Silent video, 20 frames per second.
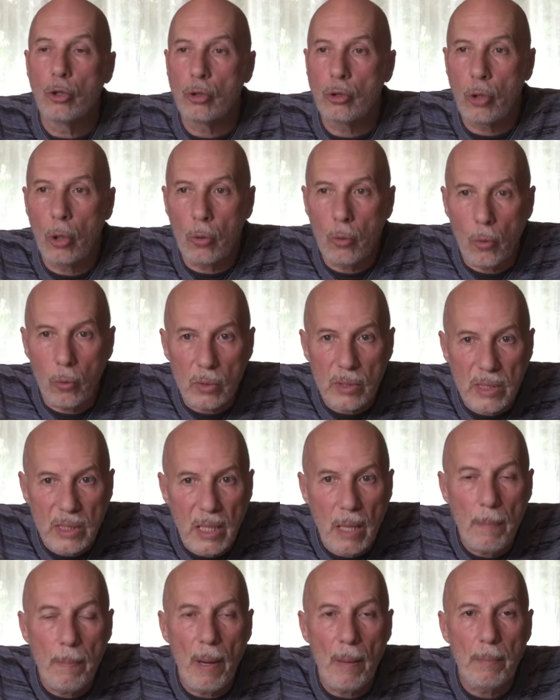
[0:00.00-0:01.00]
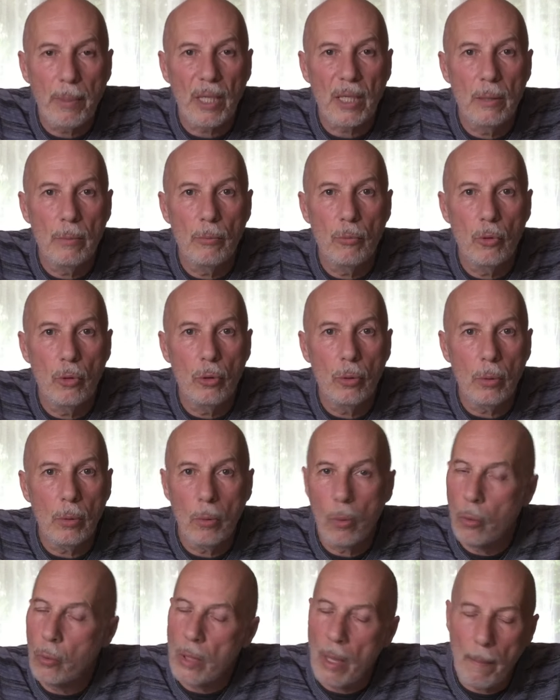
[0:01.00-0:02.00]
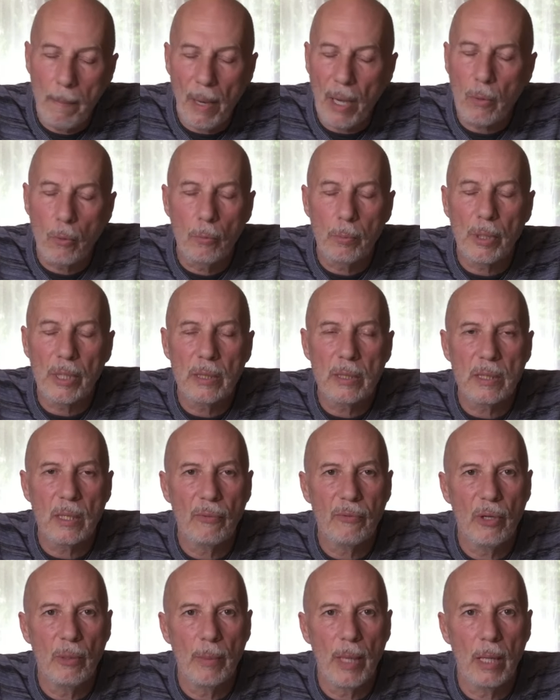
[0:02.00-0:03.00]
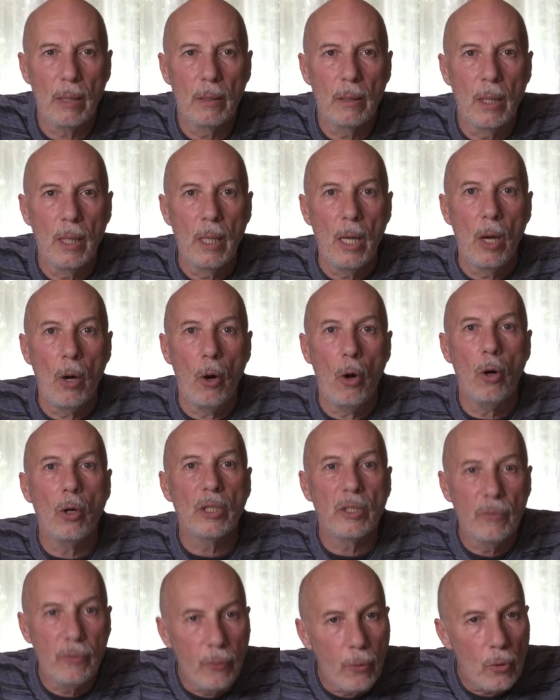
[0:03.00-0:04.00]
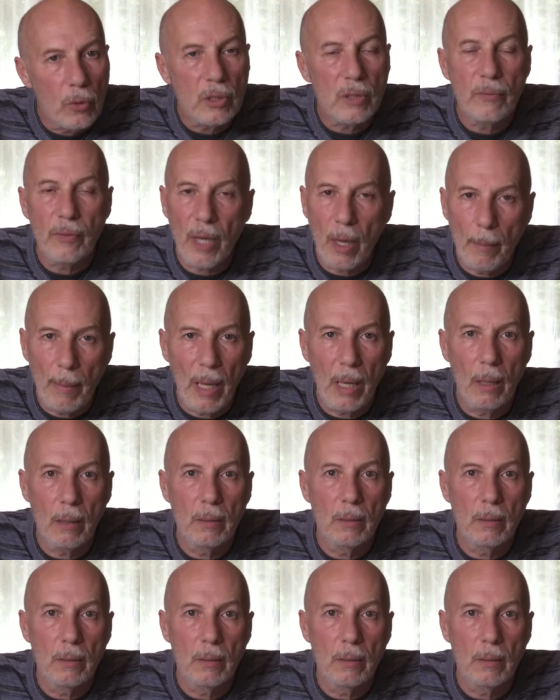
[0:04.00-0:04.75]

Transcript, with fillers: Tant qu'on ne s'est pas pris le mur, on n'a pas compris que ça fait mal. Or, il faut se faire mal.